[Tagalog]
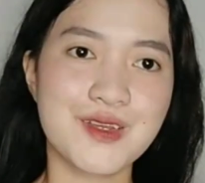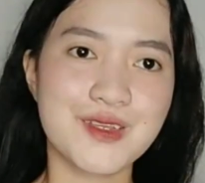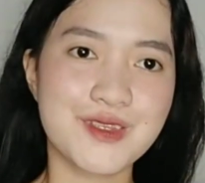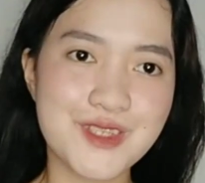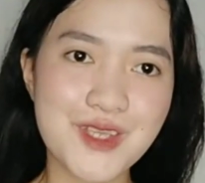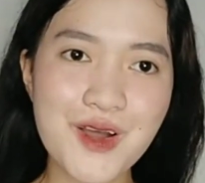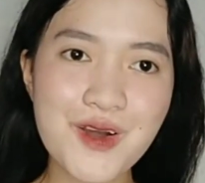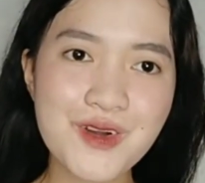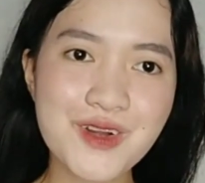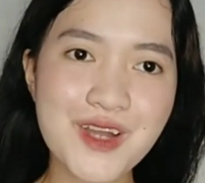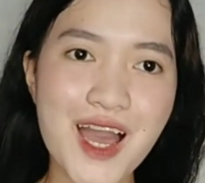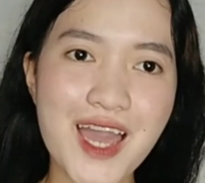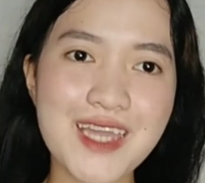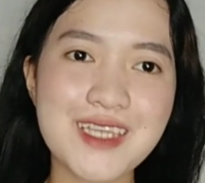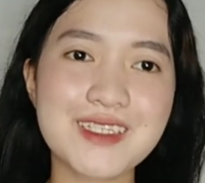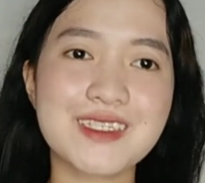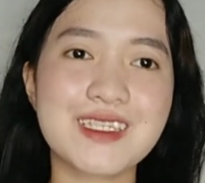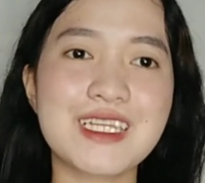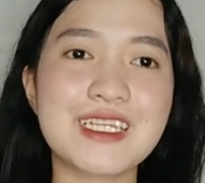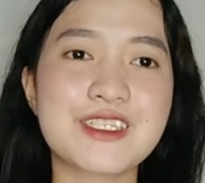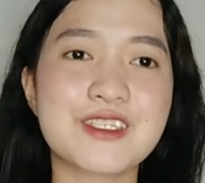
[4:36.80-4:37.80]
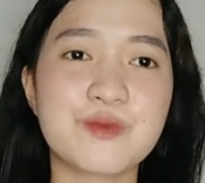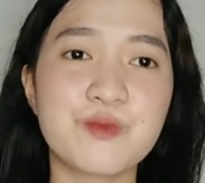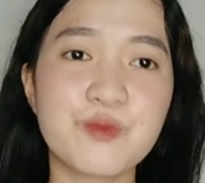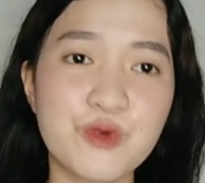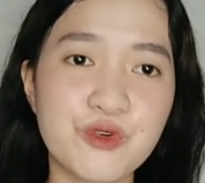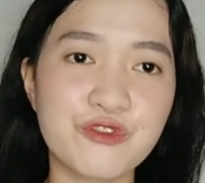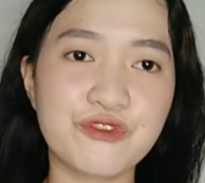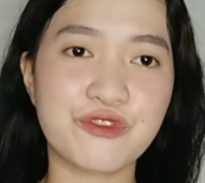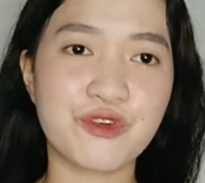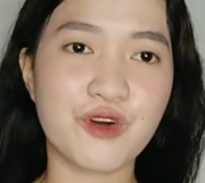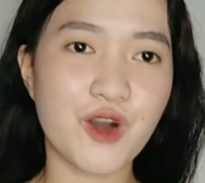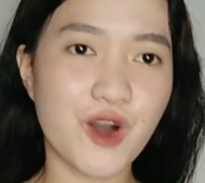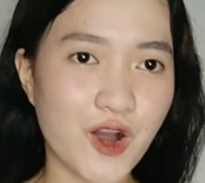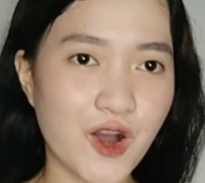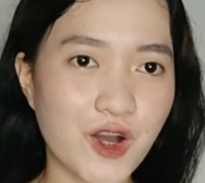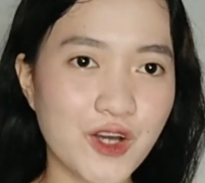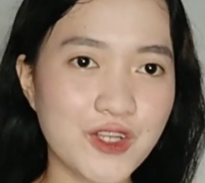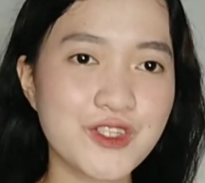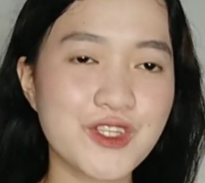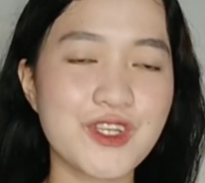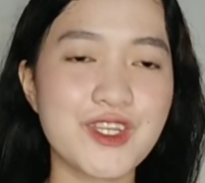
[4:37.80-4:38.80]
So guys, let's move
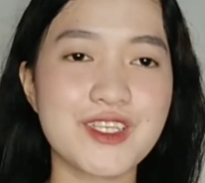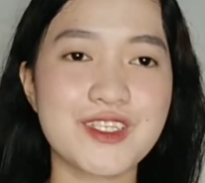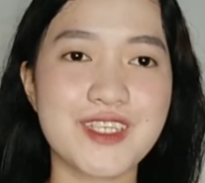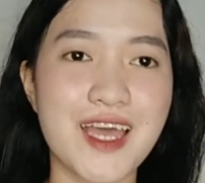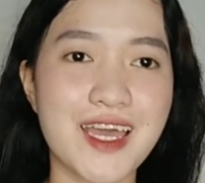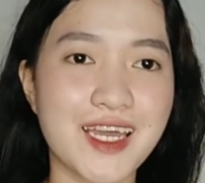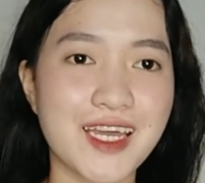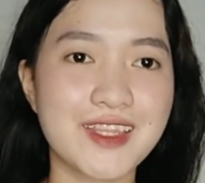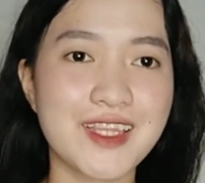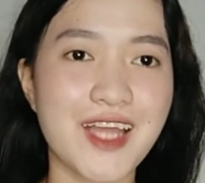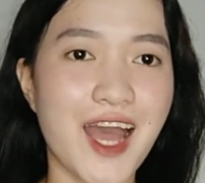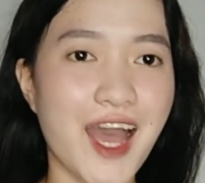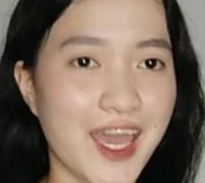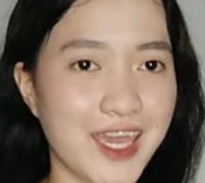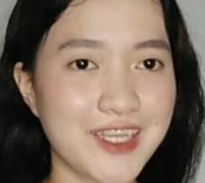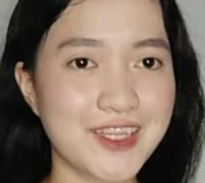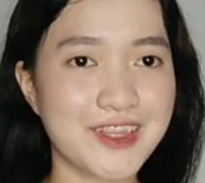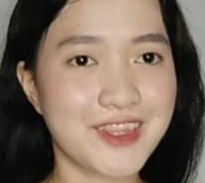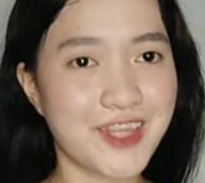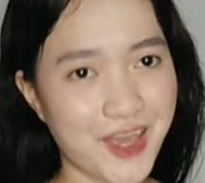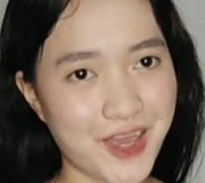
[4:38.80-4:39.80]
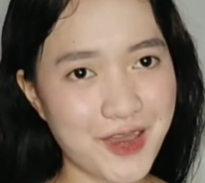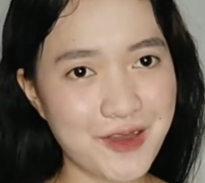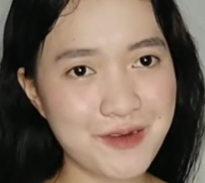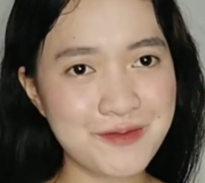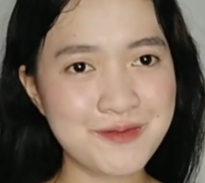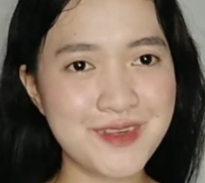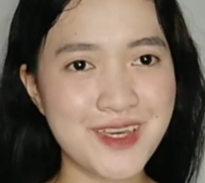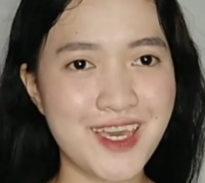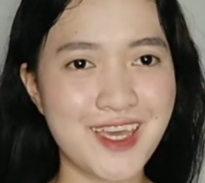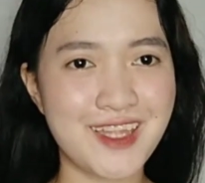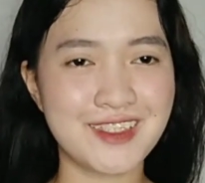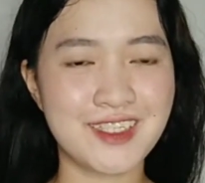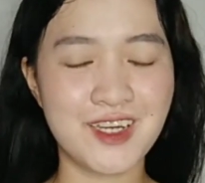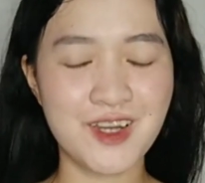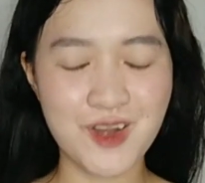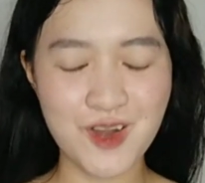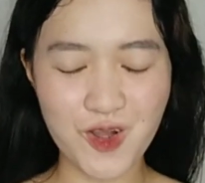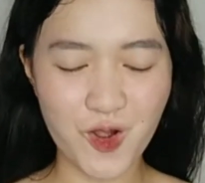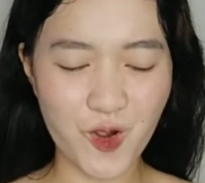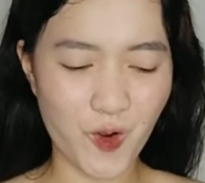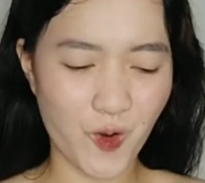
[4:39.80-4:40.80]
on to the second item. And
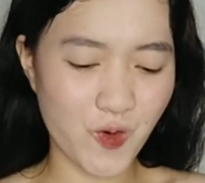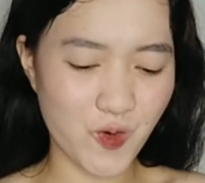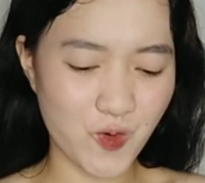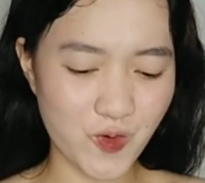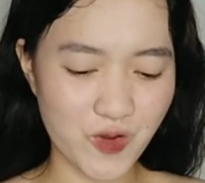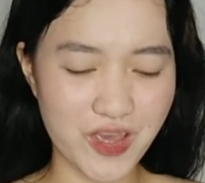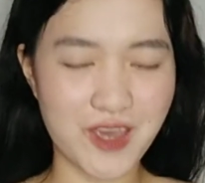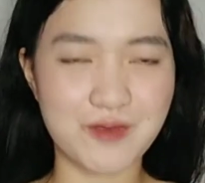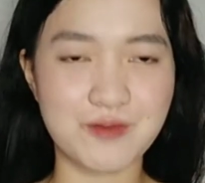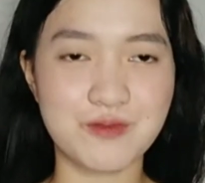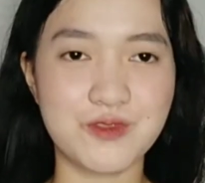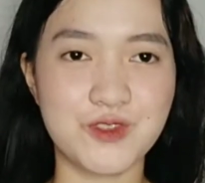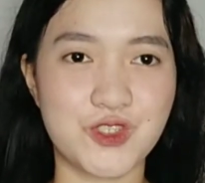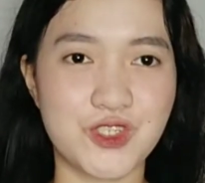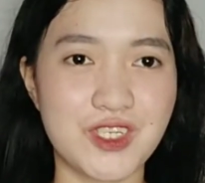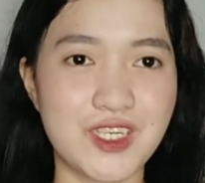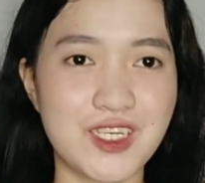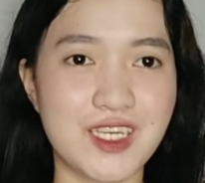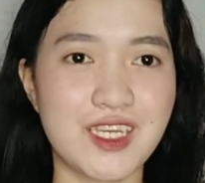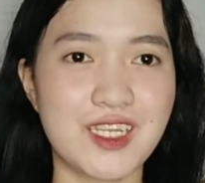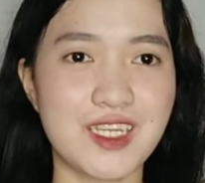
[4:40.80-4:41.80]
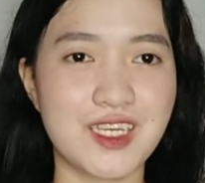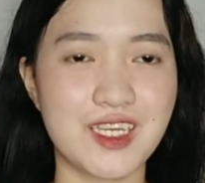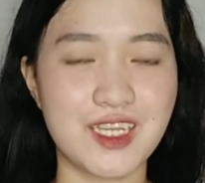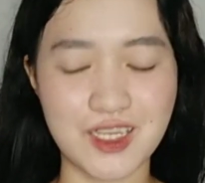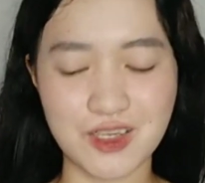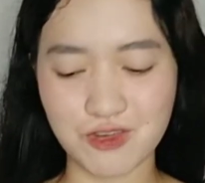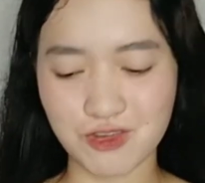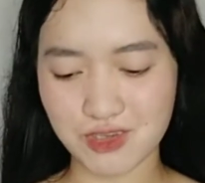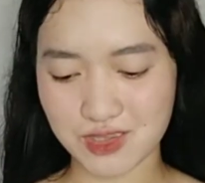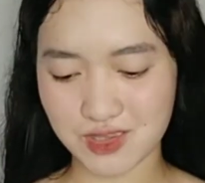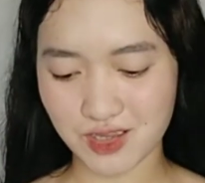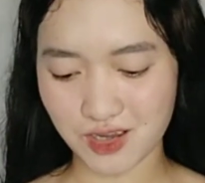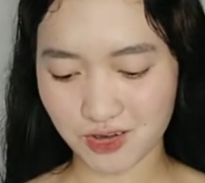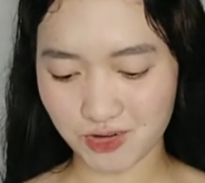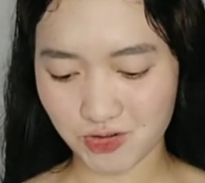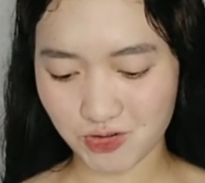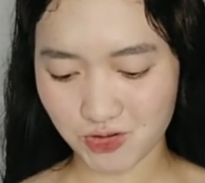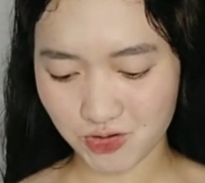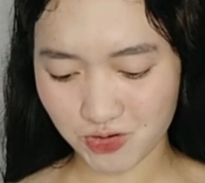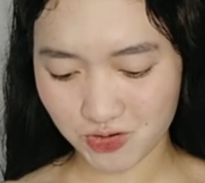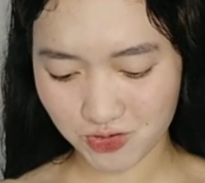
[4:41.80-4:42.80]
OMG, kinikilig ulit
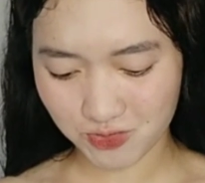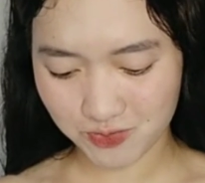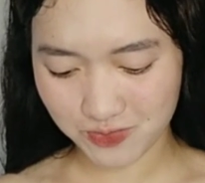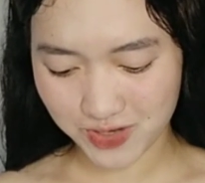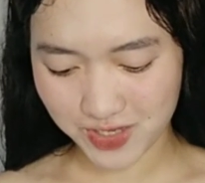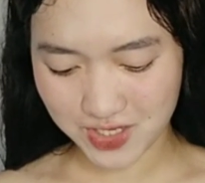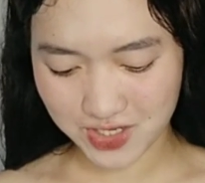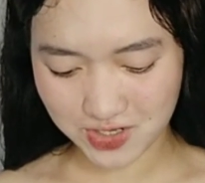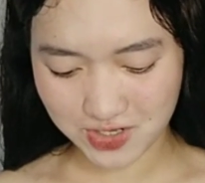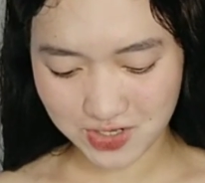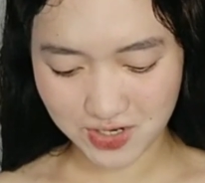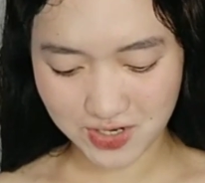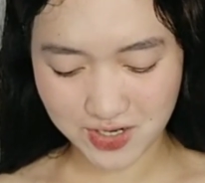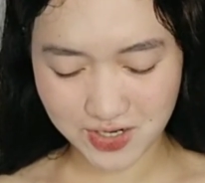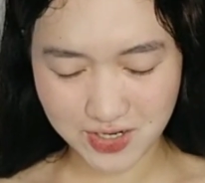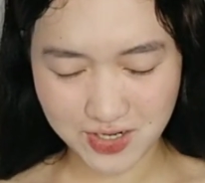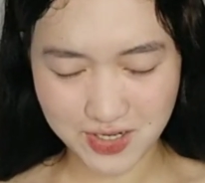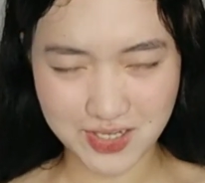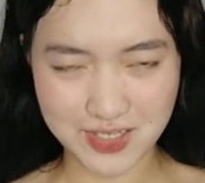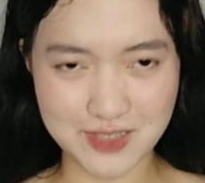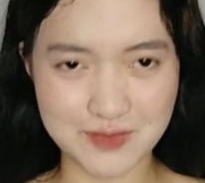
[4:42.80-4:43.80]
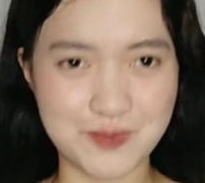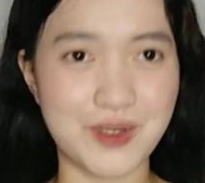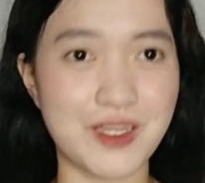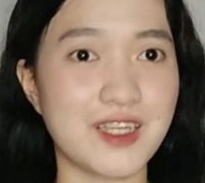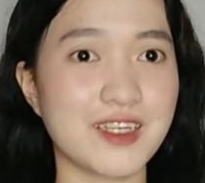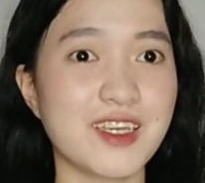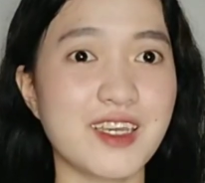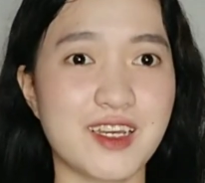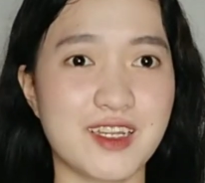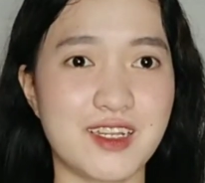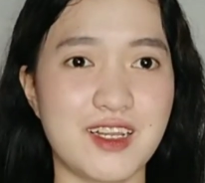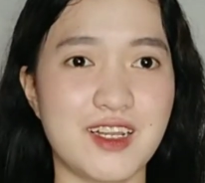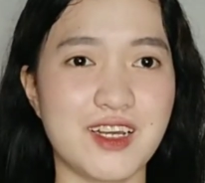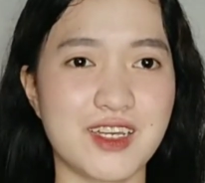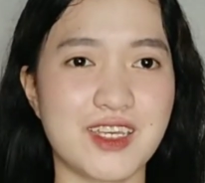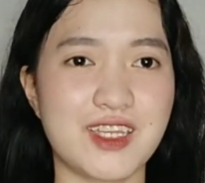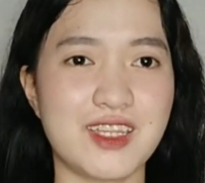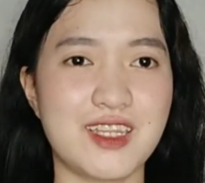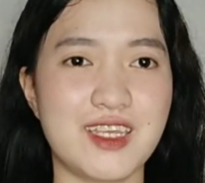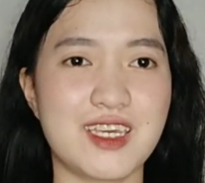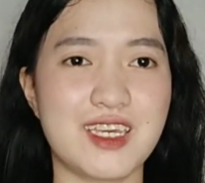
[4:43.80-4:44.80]
ako. Oh my God, palagi ka
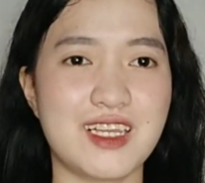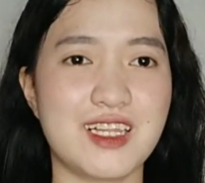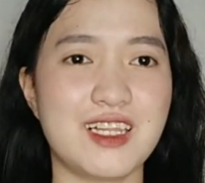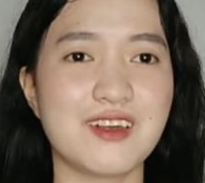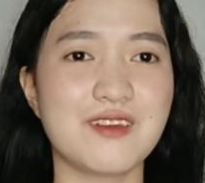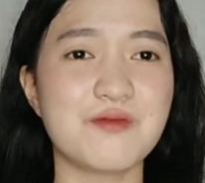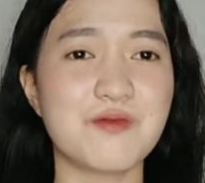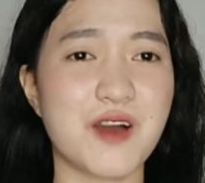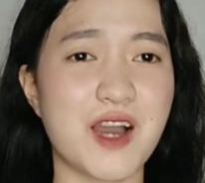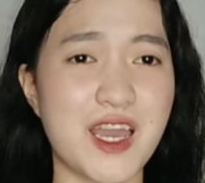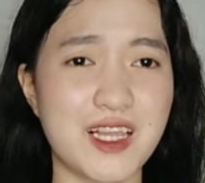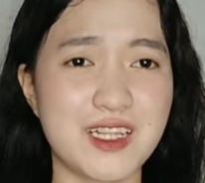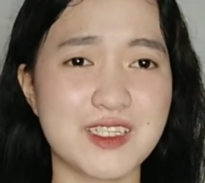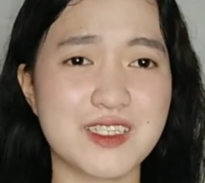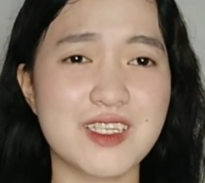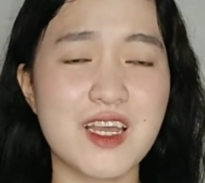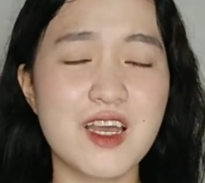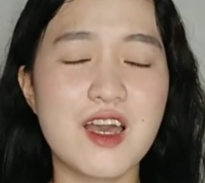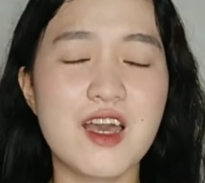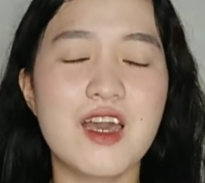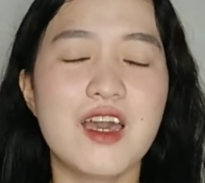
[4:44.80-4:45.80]
lang kinikilig, Miles.